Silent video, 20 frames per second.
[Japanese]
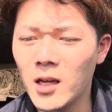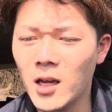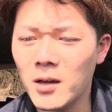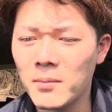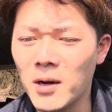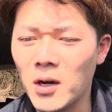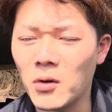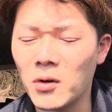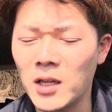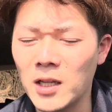
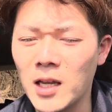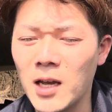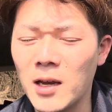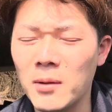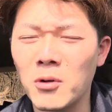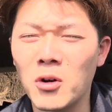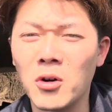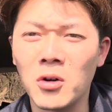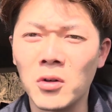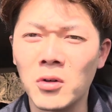まあ、これね、
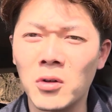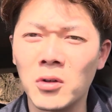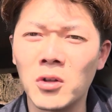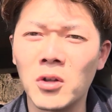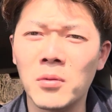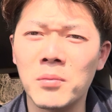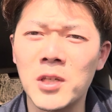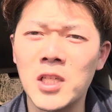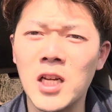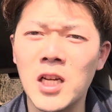もうほ、本
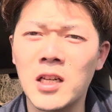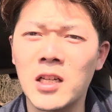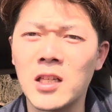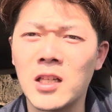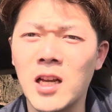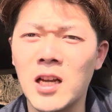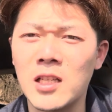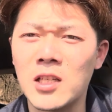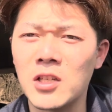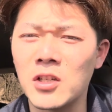当ミシャに期
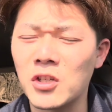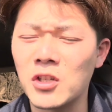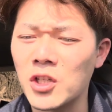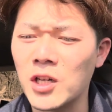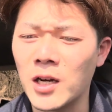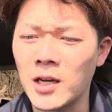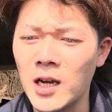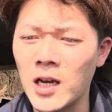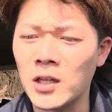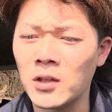待するし
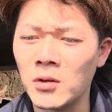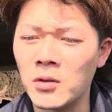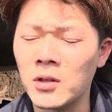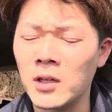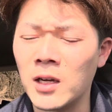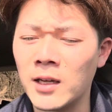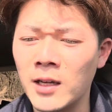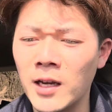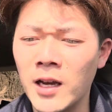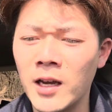かないという
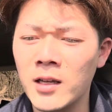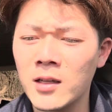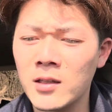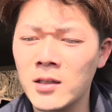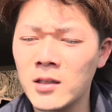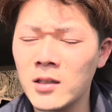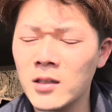かね、